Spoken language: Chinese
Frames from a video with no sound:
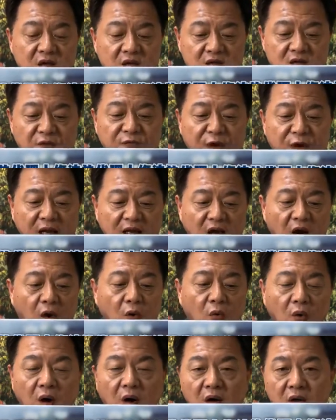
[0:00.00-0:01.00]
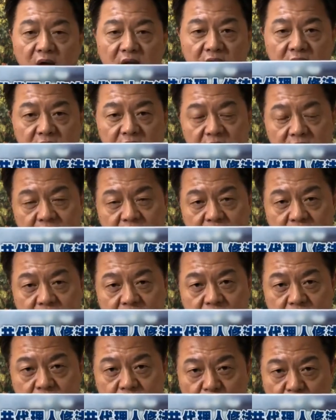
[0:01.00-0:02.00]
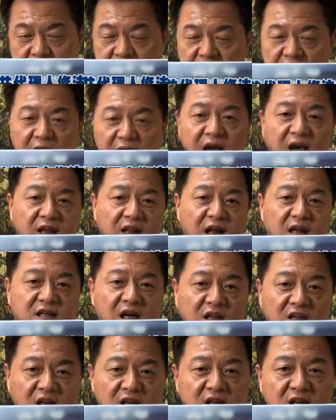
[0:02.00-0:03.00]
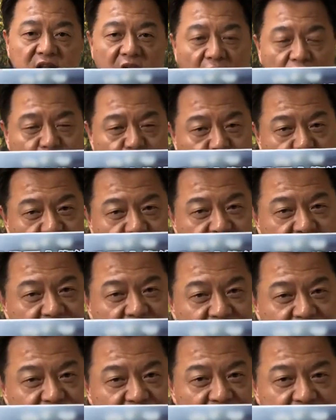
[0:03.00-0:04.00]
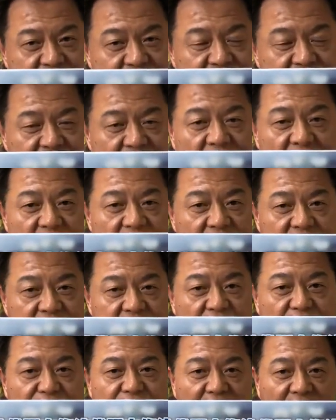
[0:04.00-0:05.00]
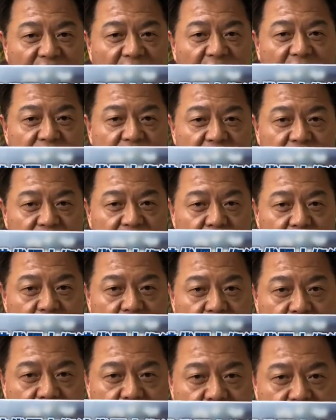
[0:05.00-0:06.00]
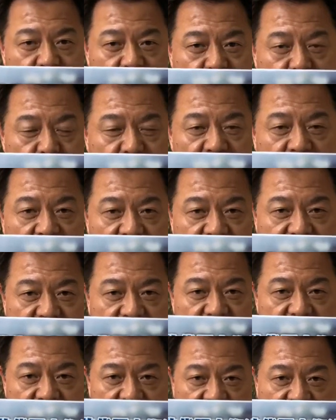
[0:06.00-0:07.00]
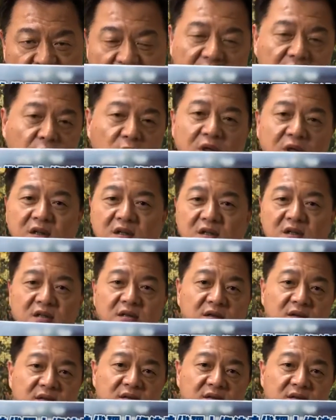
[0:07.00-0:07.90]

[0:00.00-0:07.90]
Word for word: 这法条我逐字念给大家听，然后逐字来解释一下这个法条里面出现的真正的大的问题，